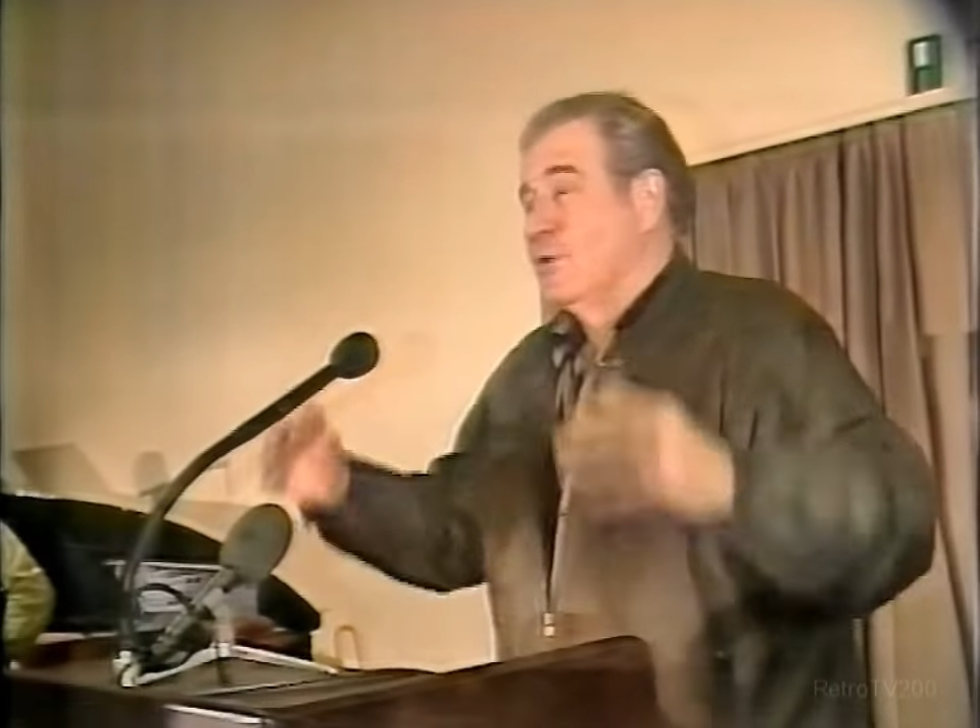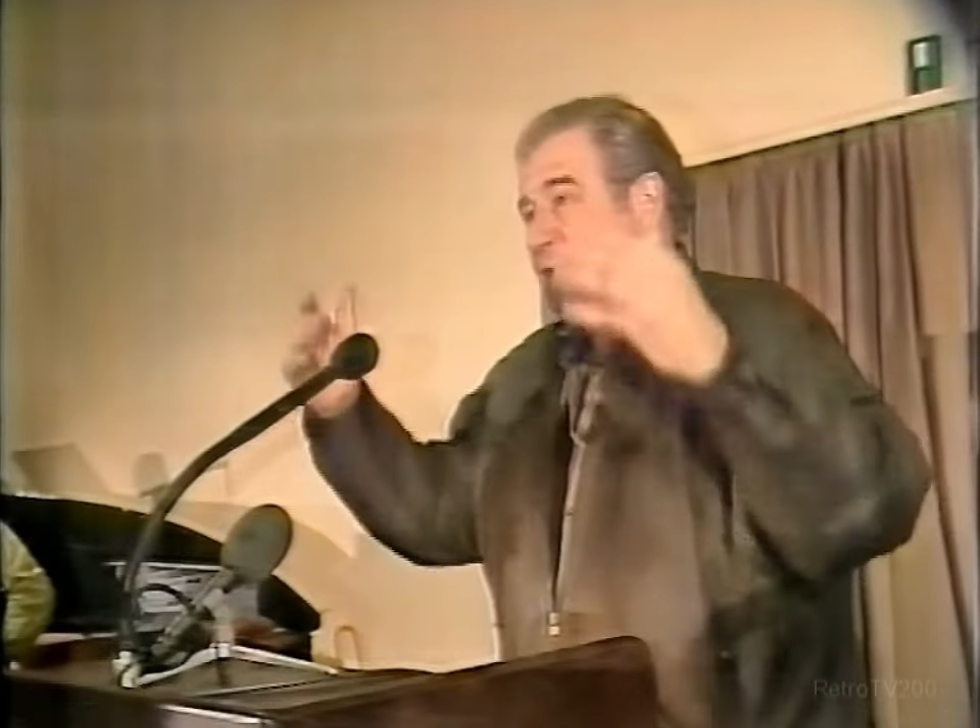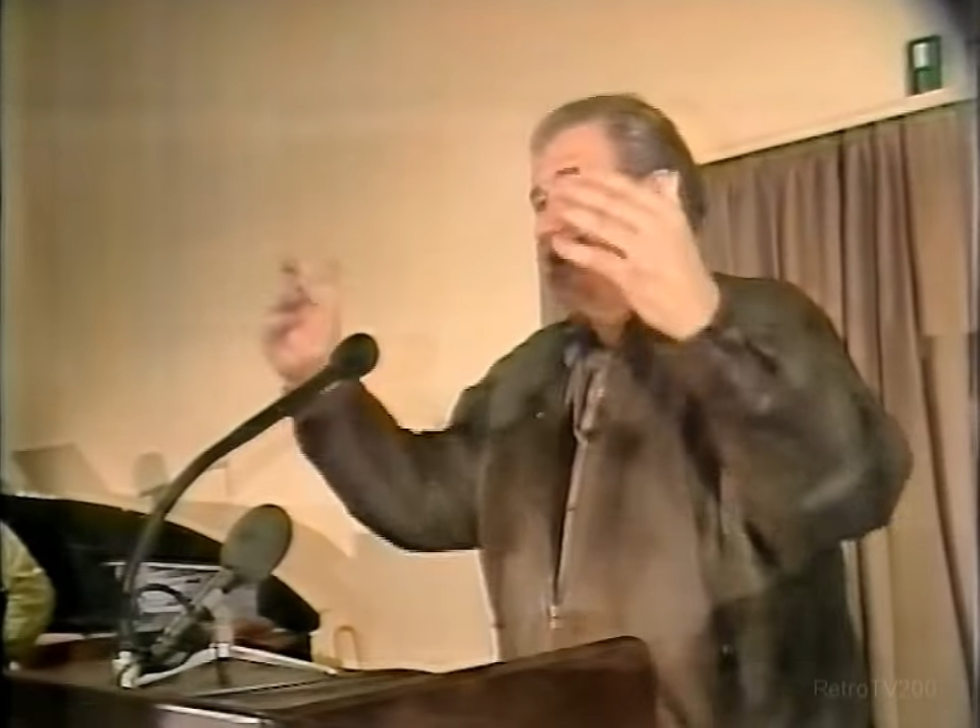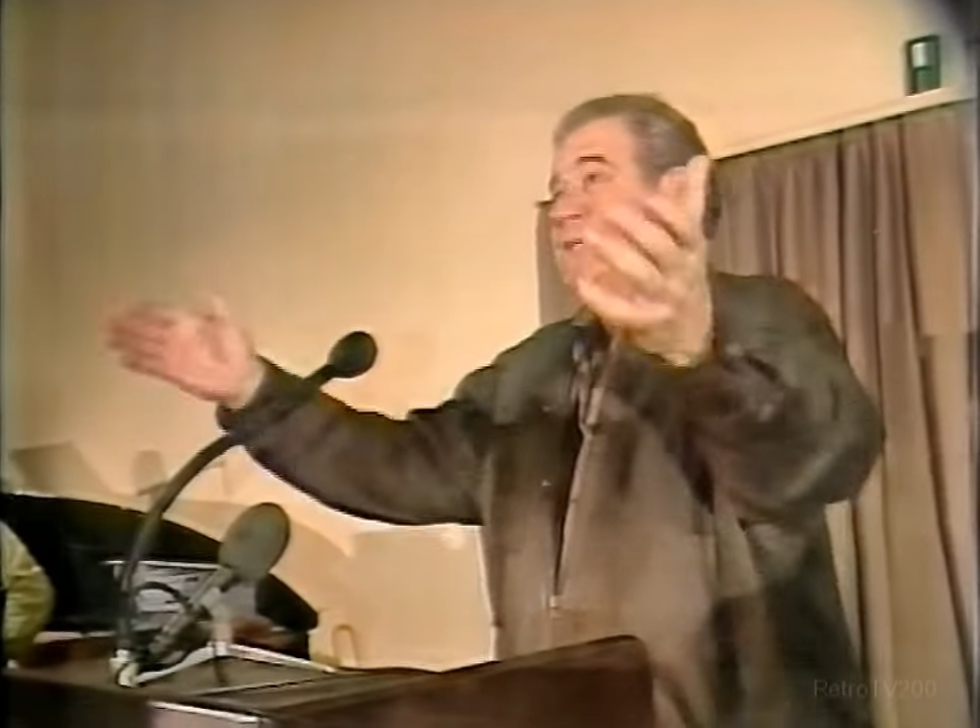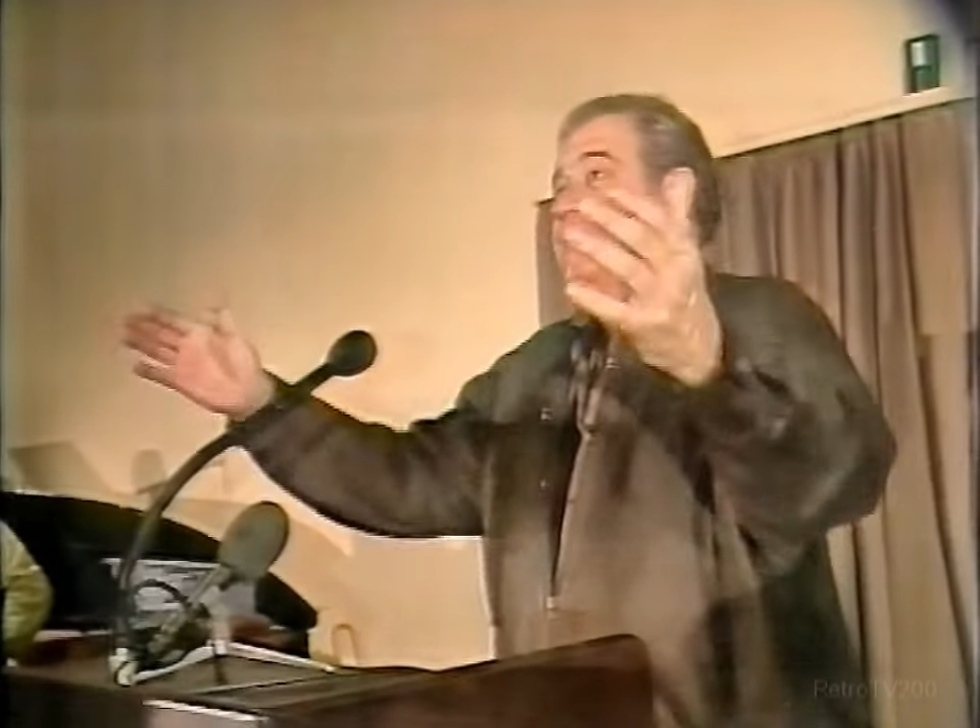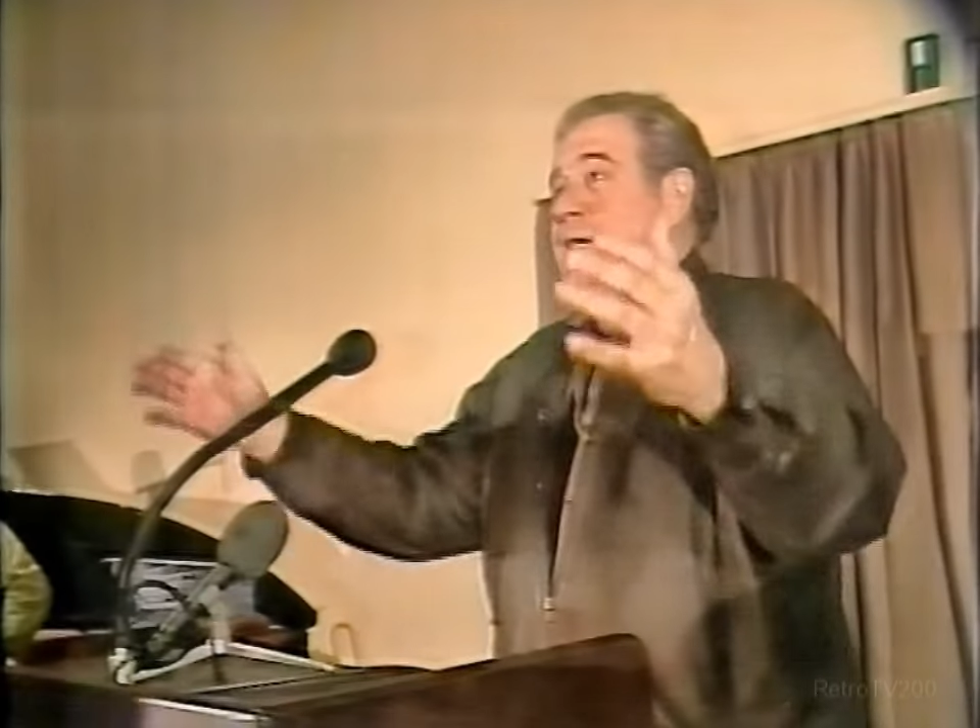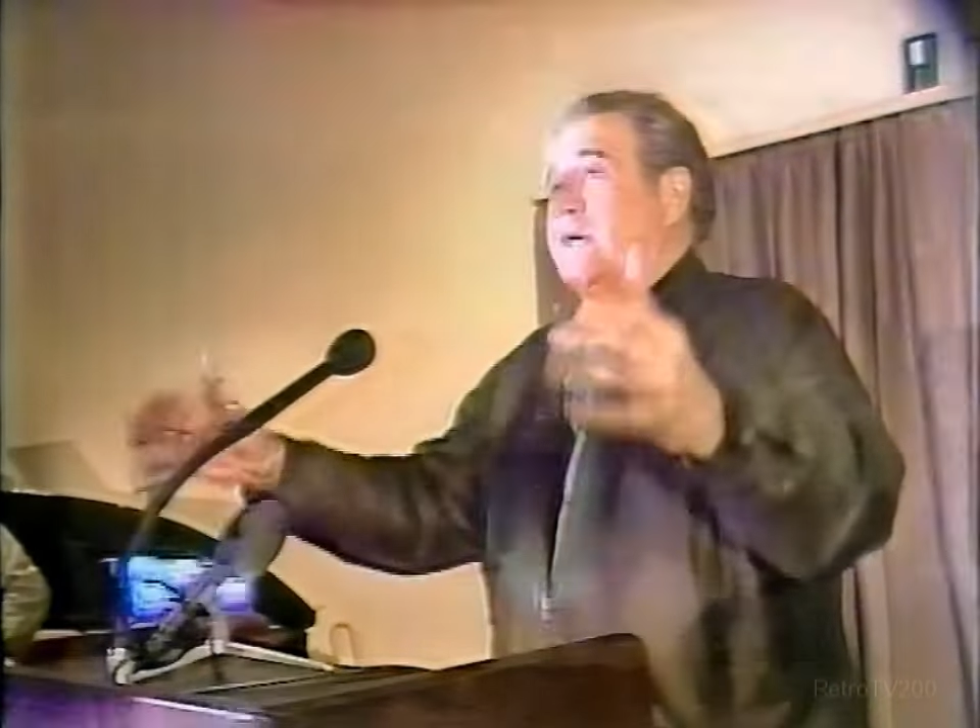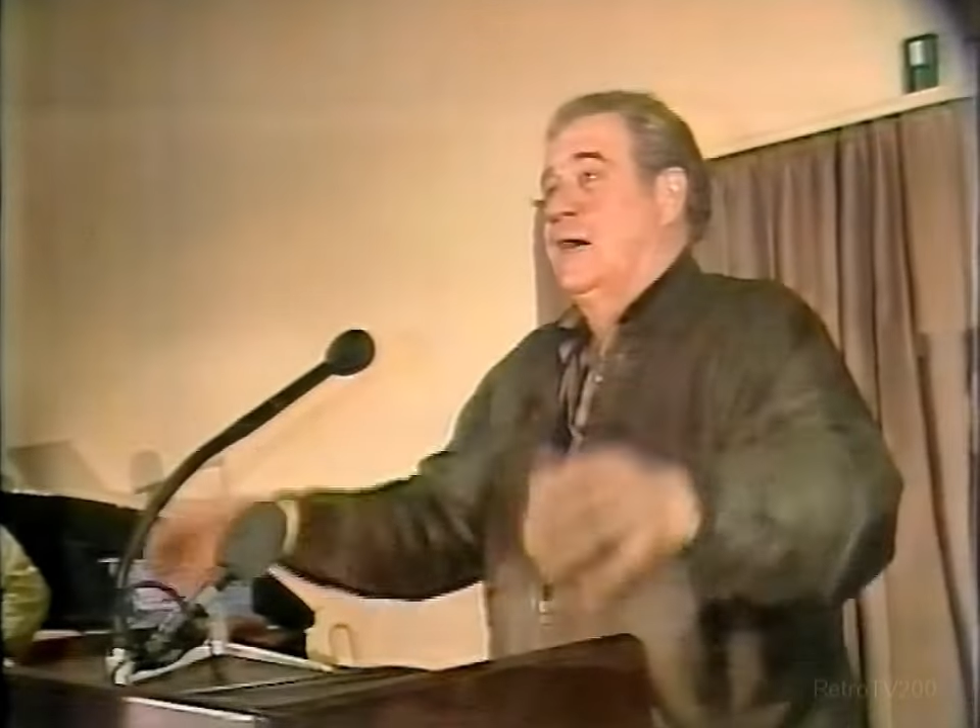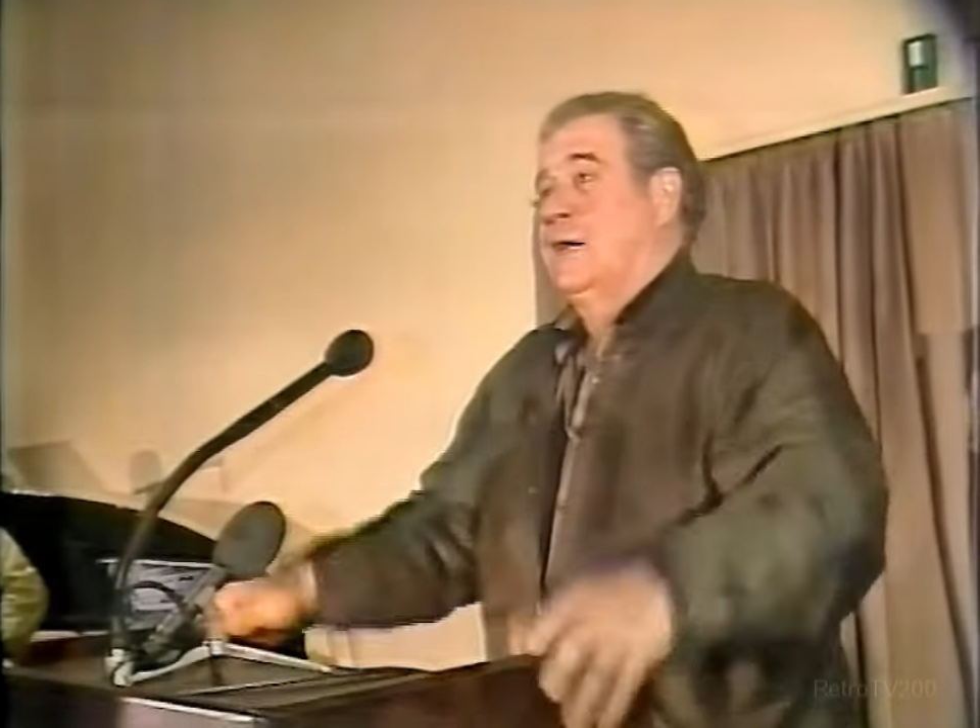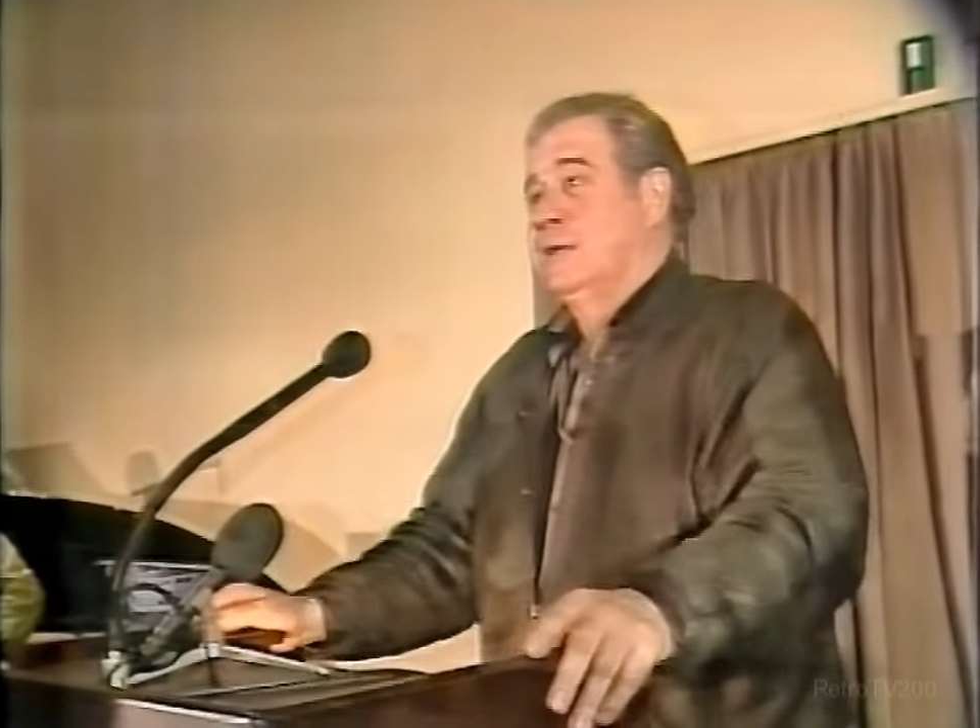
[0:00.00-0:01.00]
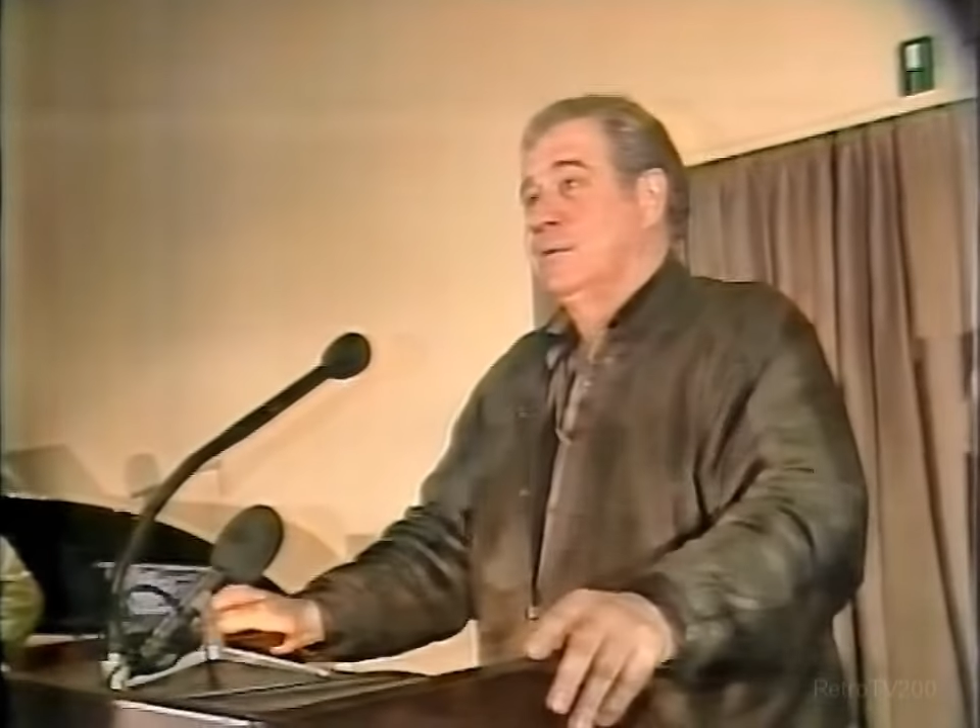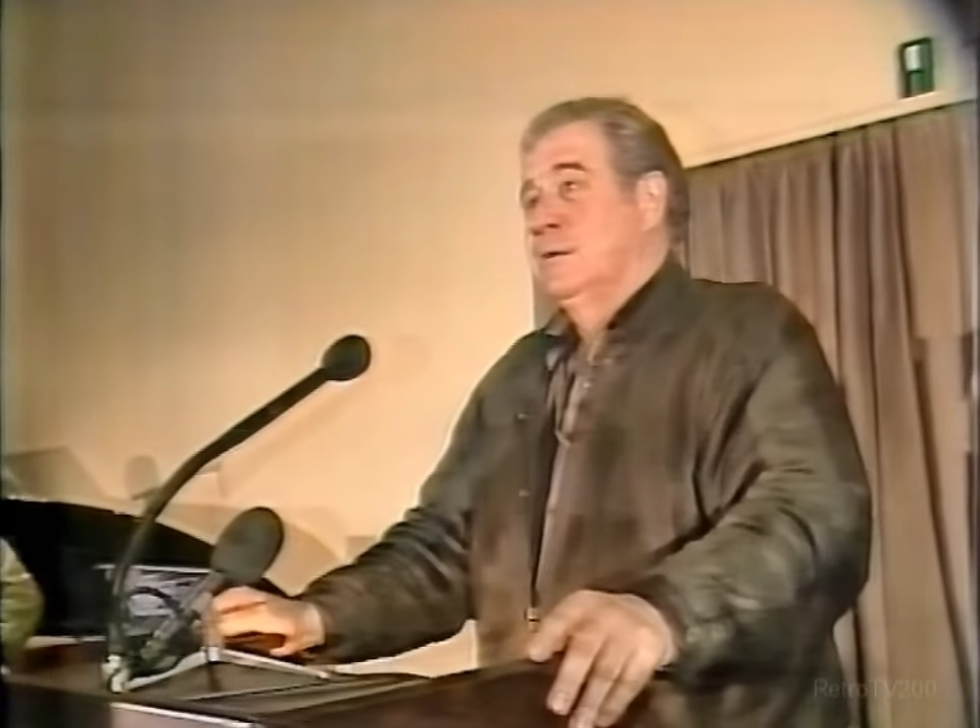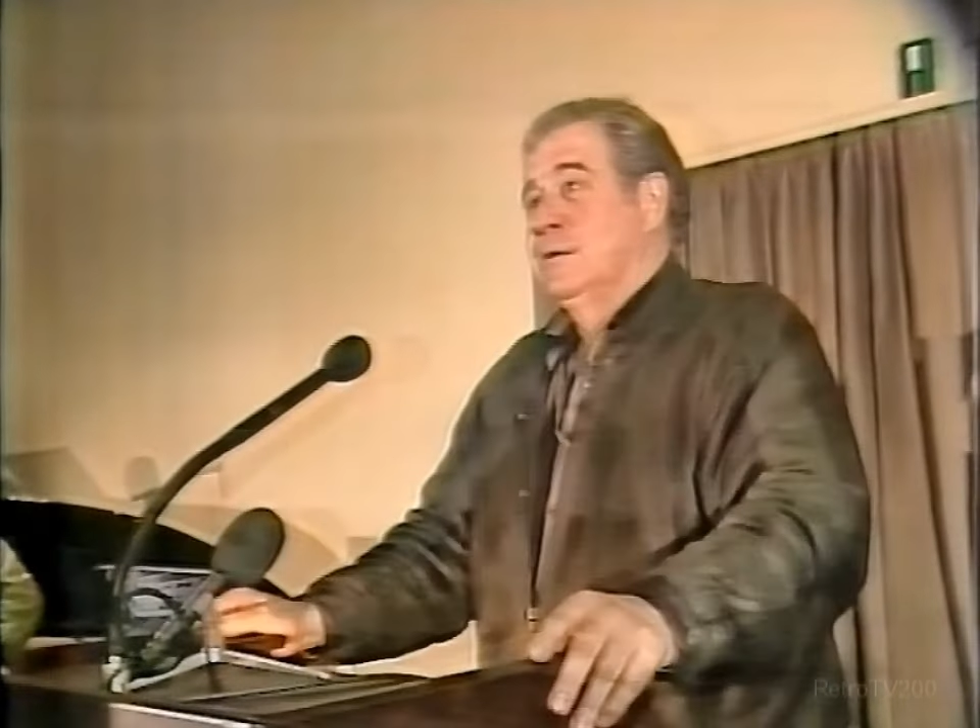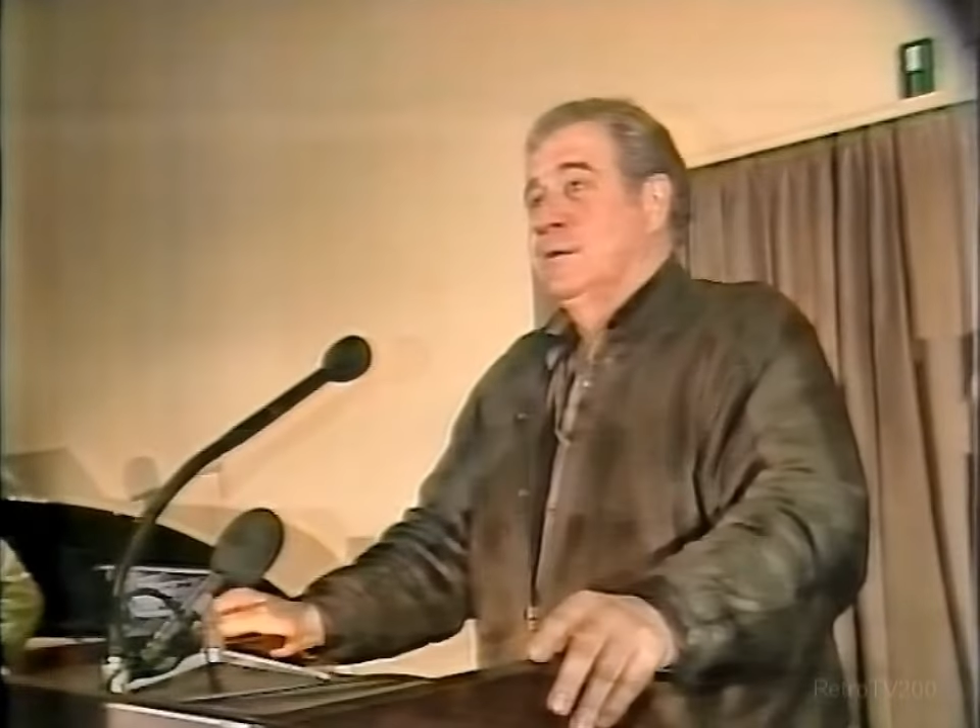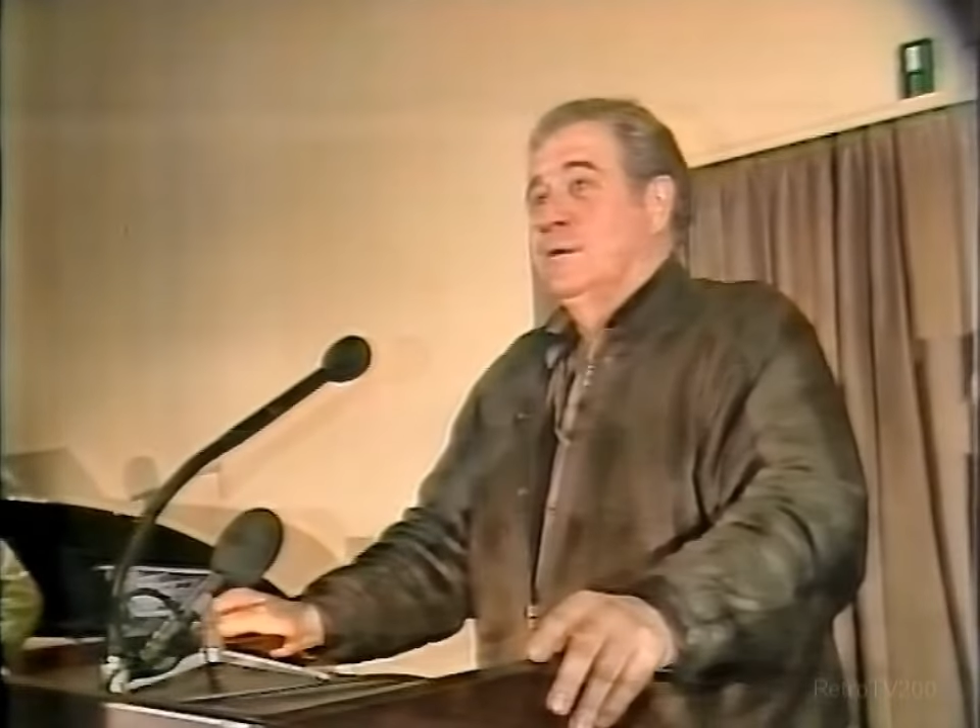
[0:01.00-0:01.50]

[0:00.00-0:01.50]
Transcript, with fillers: und ich danke allen.